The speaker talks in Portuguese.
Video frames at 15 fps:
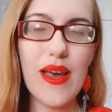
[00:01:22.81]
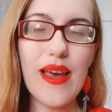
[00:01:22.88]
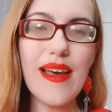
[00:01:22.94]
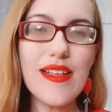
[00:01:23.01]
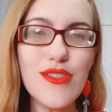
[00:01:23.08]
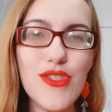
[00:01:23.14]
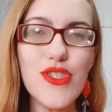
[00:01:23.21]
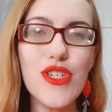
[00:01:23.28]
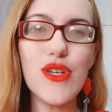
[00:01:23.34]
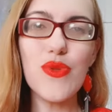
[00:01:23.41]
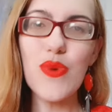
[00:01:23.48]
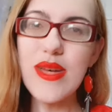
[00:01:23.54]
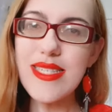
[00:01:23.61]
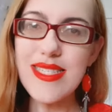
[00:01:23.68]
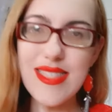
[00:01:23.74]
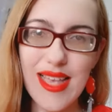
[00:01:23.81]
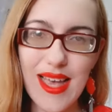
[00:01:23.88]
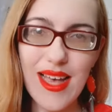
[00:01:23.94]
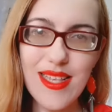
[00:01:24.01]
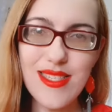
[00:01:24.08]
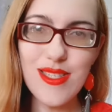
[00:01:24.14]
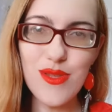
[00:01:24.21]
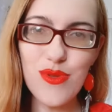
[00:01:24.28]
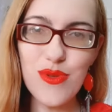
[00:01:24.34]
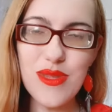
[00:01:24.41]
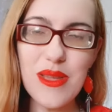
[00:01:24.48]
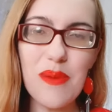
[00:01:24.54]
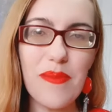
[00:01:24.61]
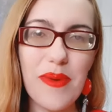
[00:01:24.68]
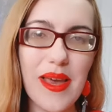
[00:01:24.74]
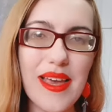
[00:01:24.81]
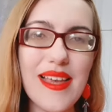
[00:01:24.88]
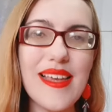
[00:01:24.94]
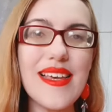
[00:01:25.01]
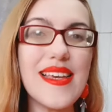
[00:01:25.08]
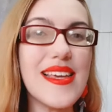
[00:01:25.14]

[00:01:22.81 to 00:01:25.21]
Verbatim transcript: é dia do Exército também